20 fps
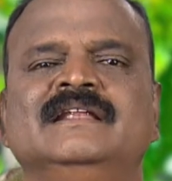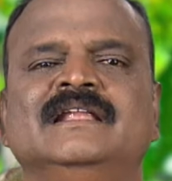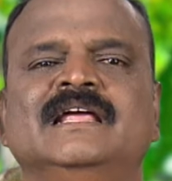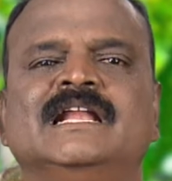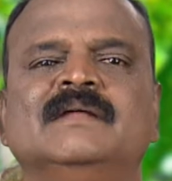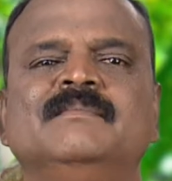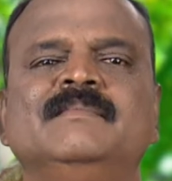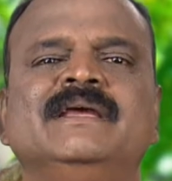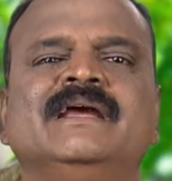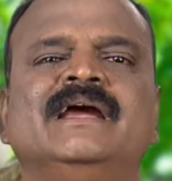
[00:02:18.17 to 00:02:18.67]

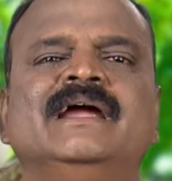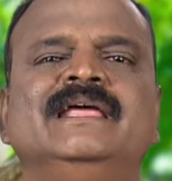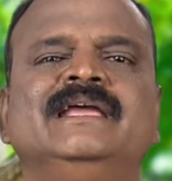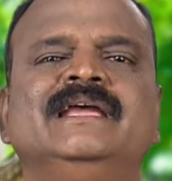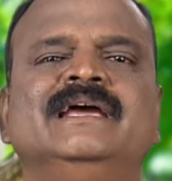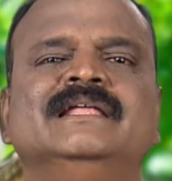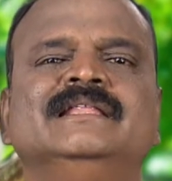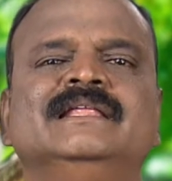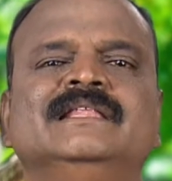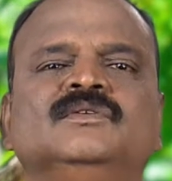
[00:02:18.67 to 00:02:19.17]
நரம்பே
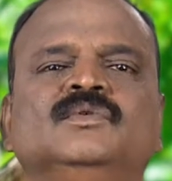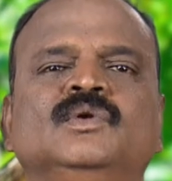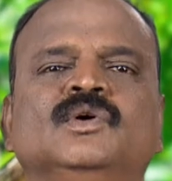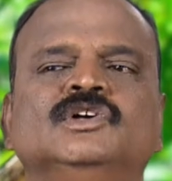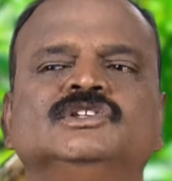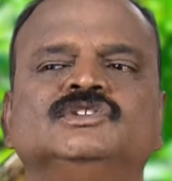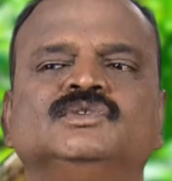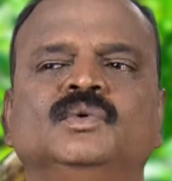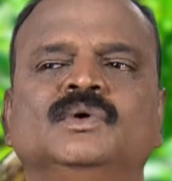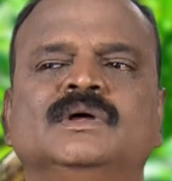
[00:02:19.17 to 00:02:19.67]
கிடைக்காது அது
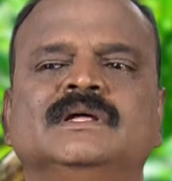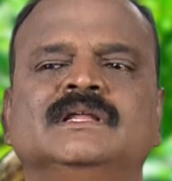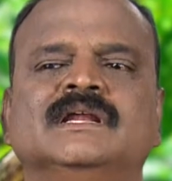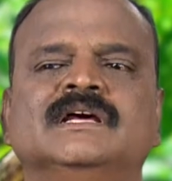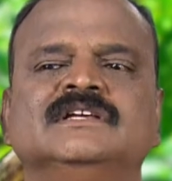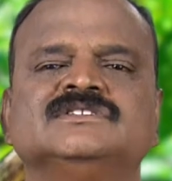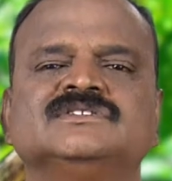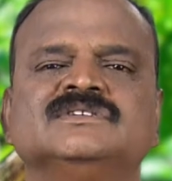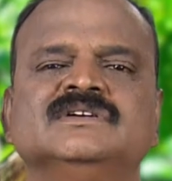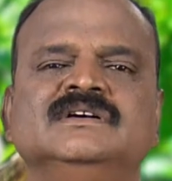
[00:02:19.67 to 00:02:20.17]
குளுக்கோஸ் கொடுக்கறது
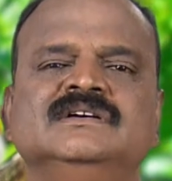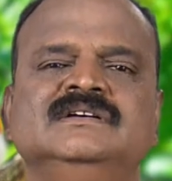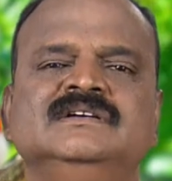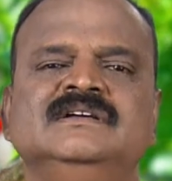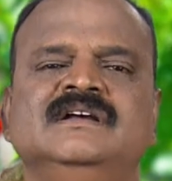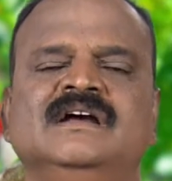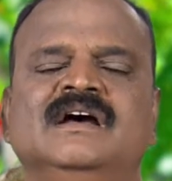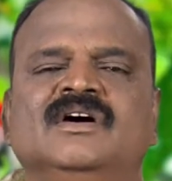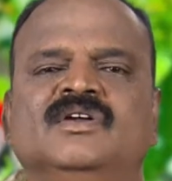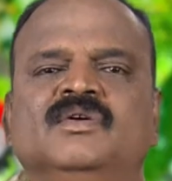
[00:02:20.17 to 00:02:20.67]
கஷ்டம்
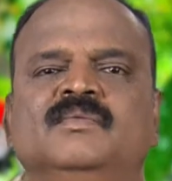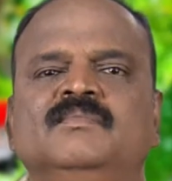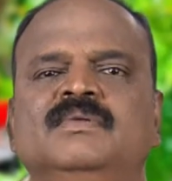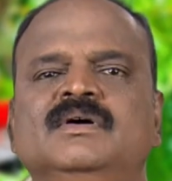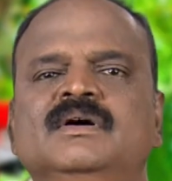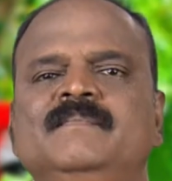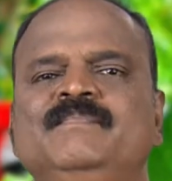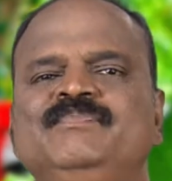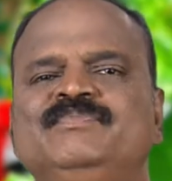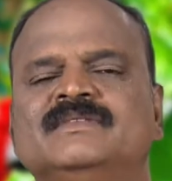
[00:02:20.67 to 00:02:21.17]
ரொம்ப